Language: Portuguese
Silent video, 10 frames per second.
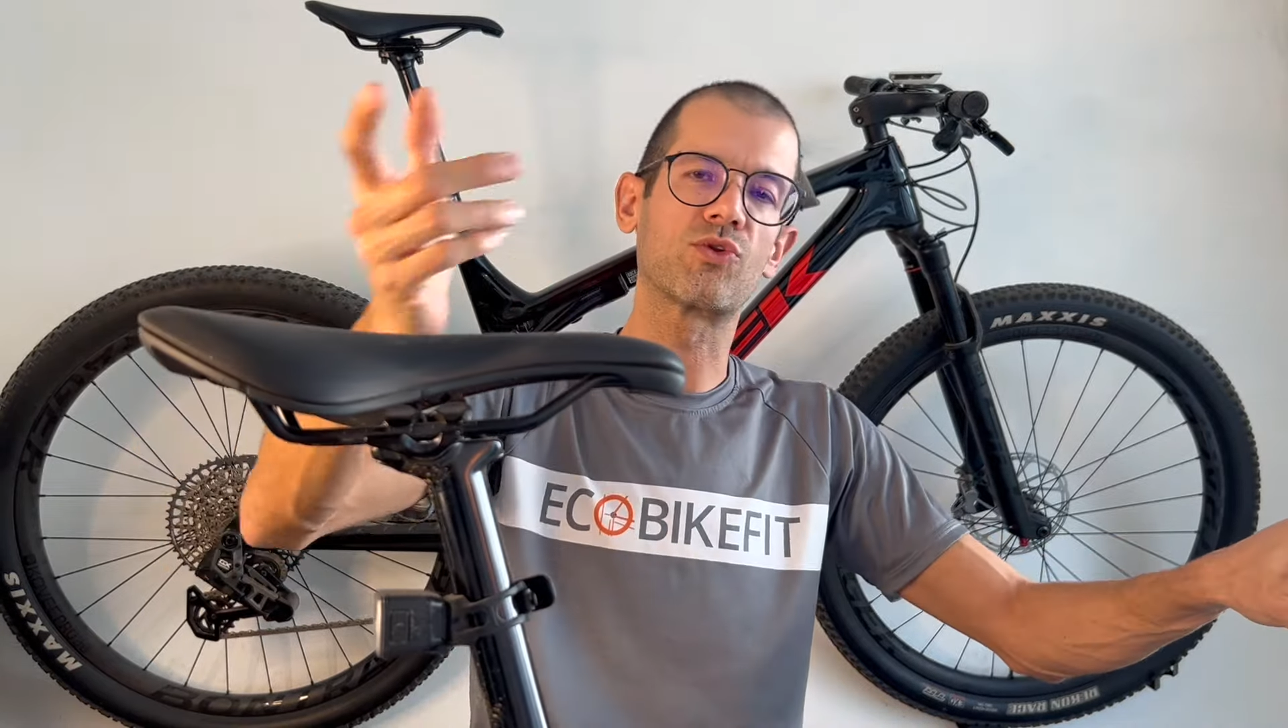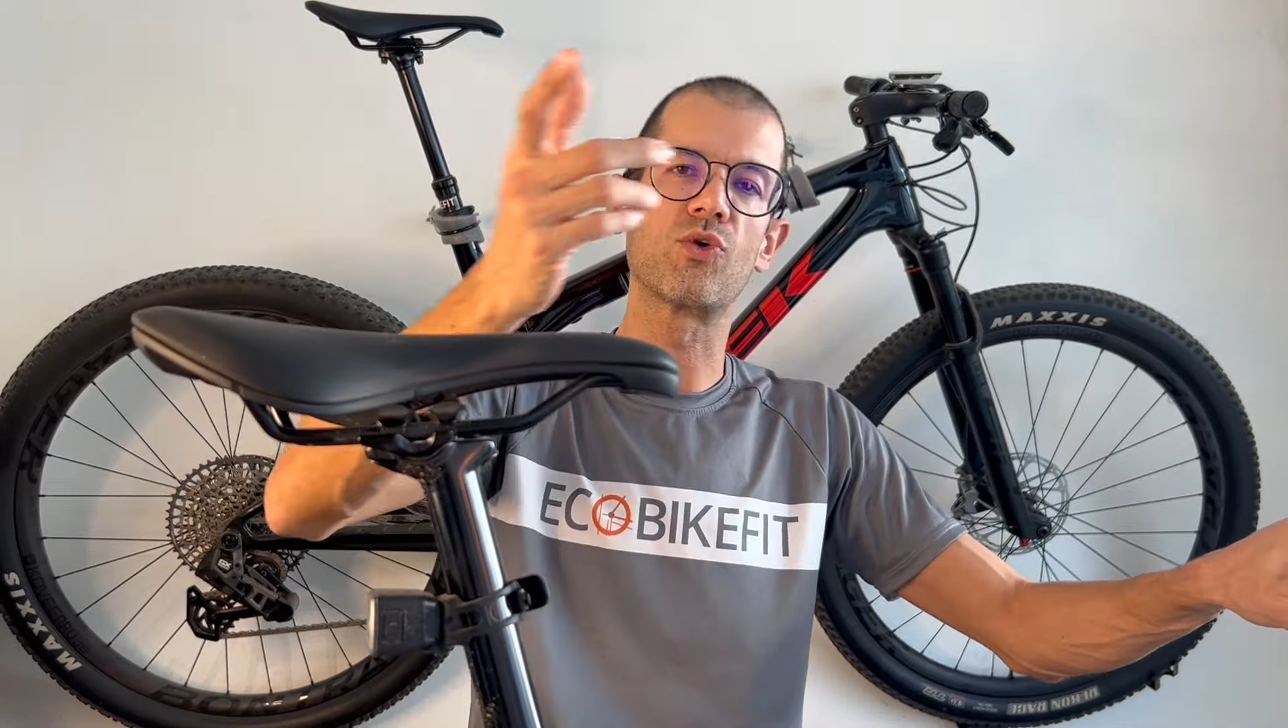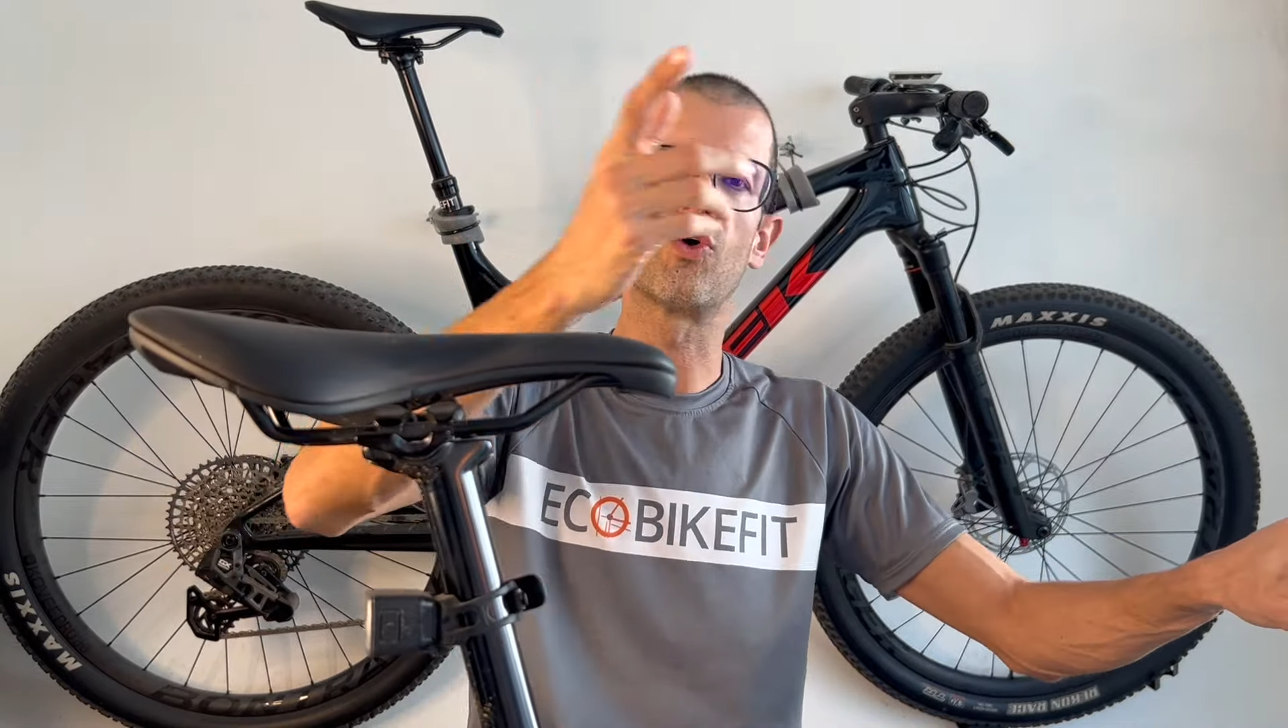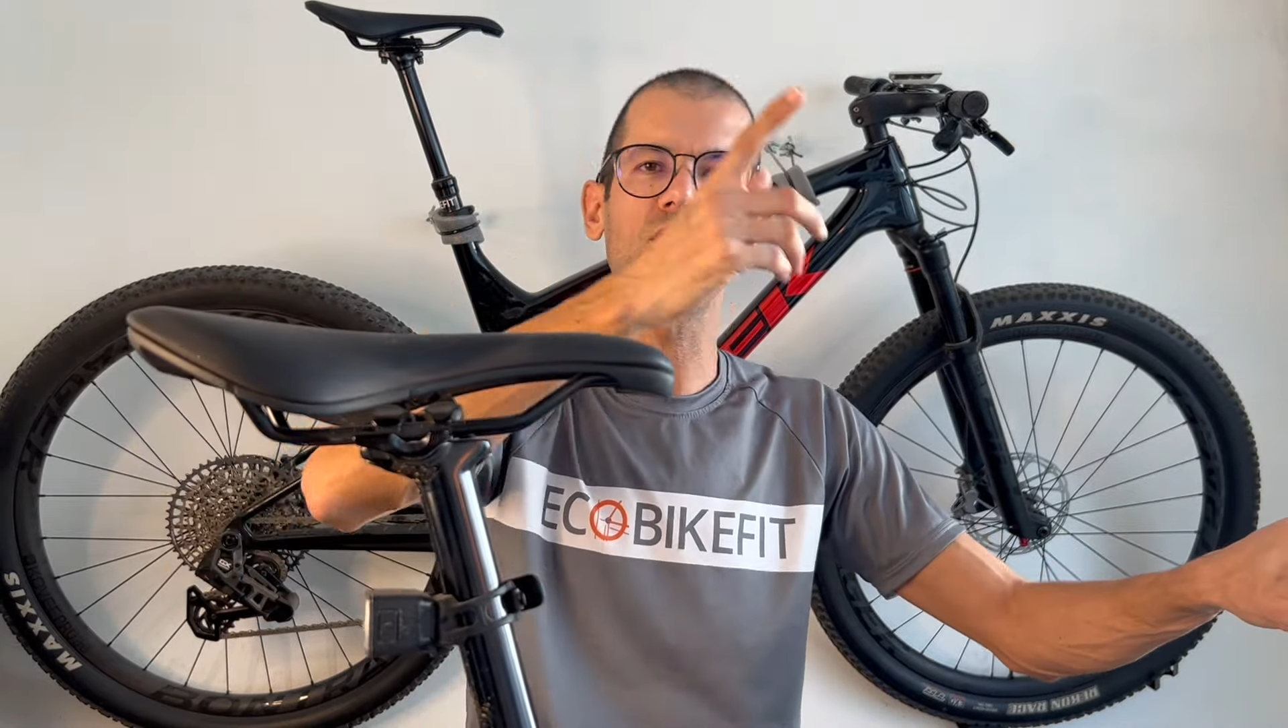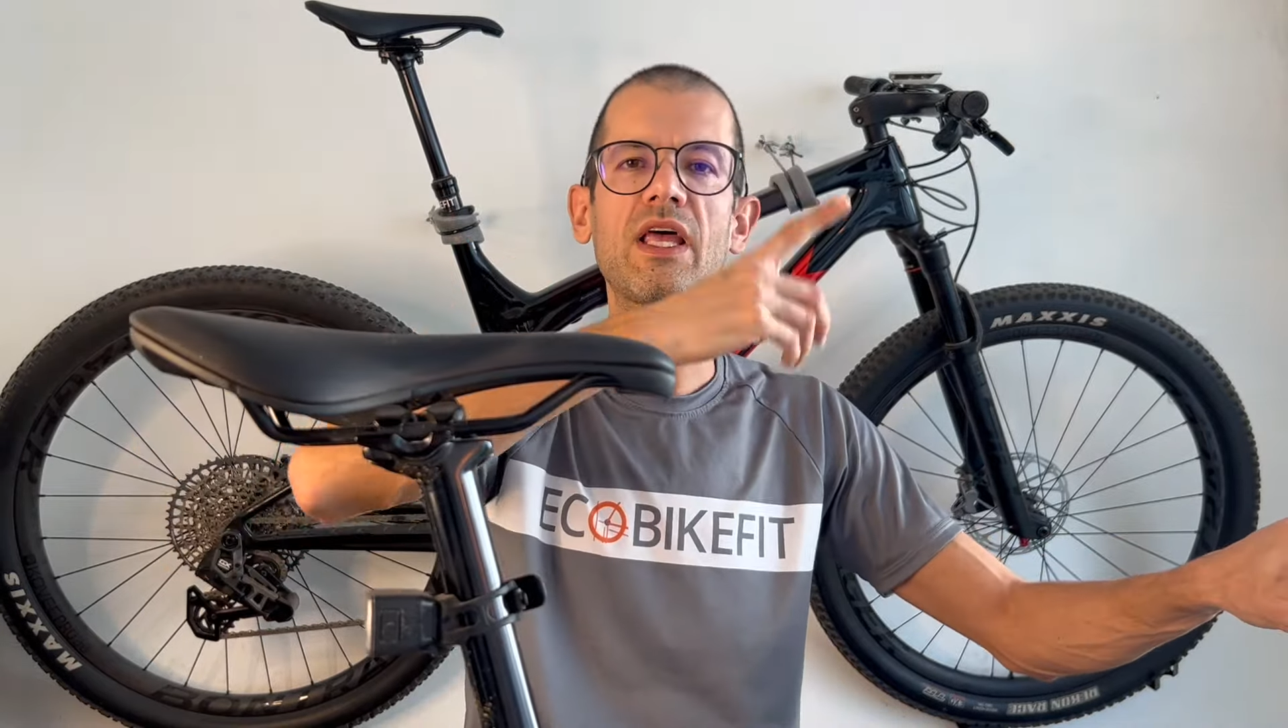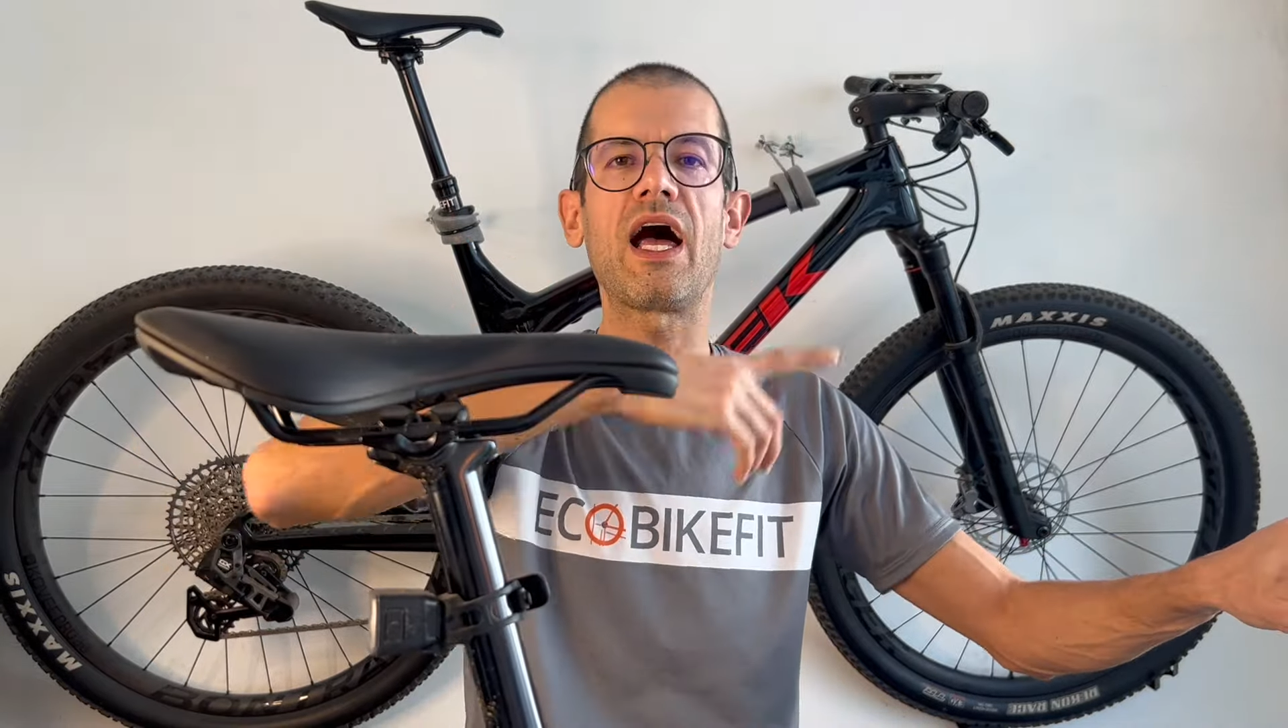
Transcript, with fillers: toda